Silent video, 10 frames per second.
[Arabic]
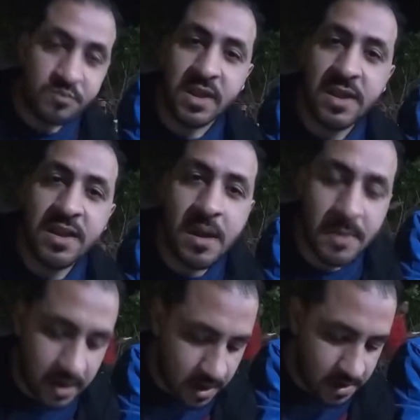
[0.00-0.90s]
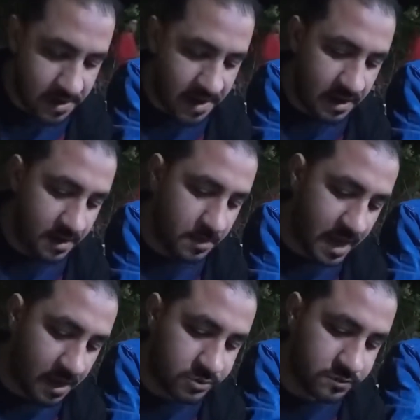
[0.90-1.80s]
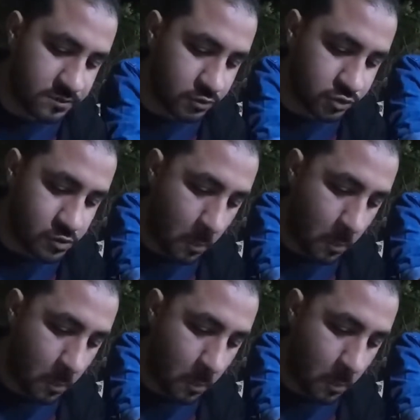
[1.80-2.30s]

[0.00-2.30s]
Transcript: نادر لما تلاقي اكل بالحلاوه دي في الاقصر